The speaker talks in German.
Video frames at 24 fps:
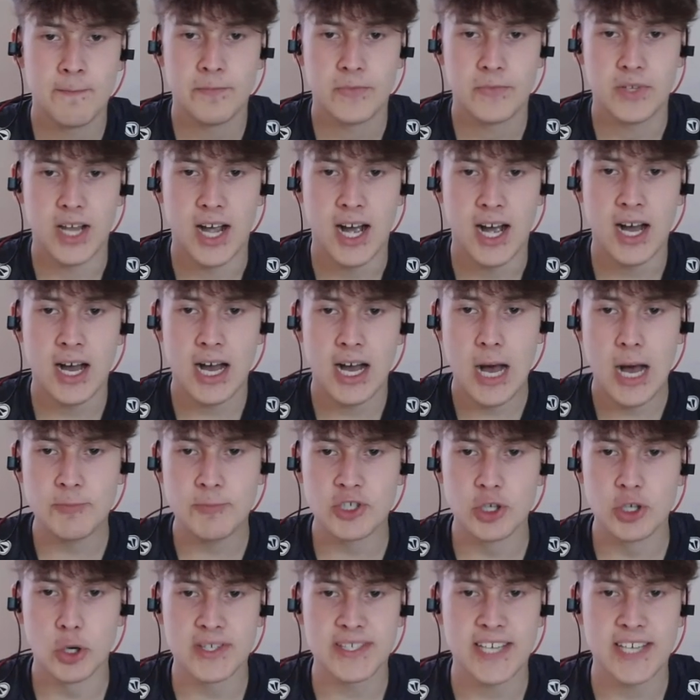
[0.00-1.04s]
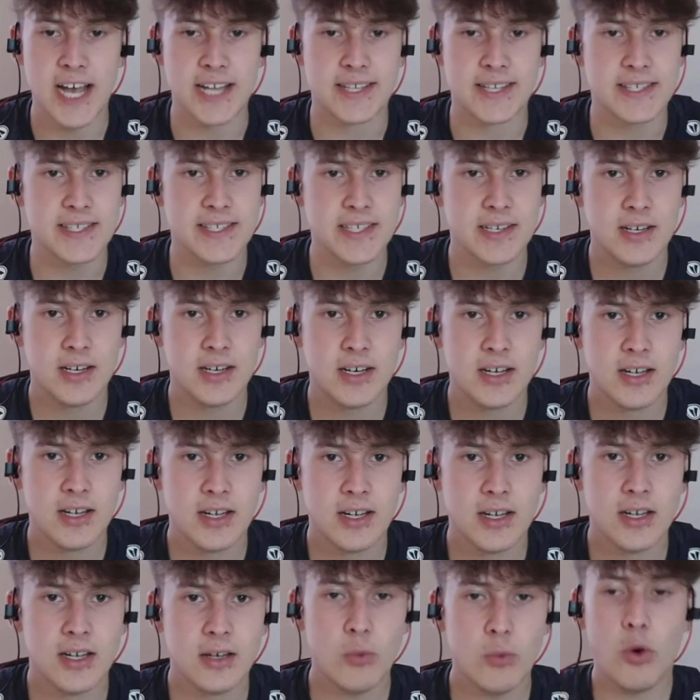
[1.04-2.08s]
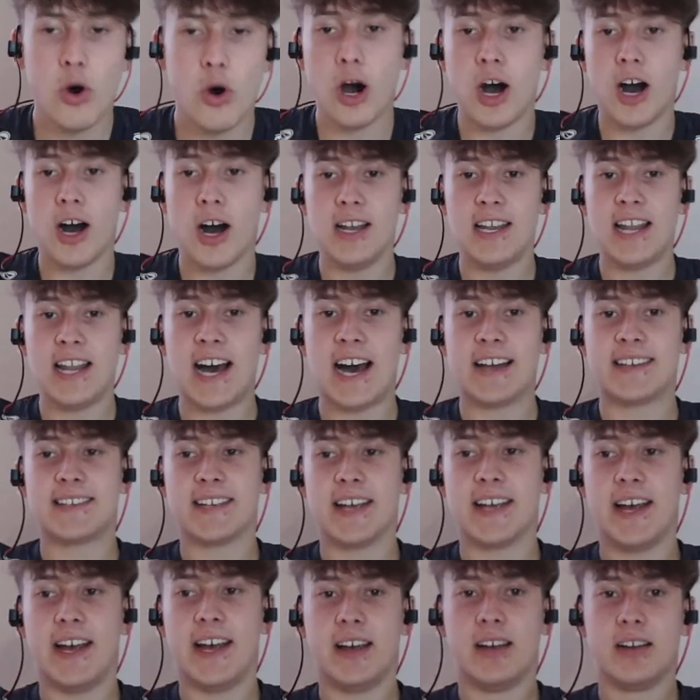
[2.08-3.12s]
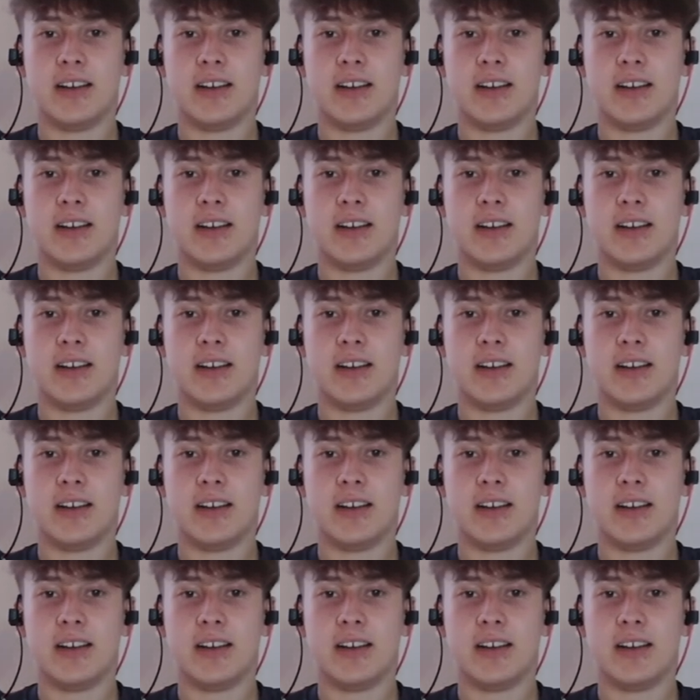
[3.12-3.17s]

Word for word: Ja, Abschluss jetzt. Oh, Latte!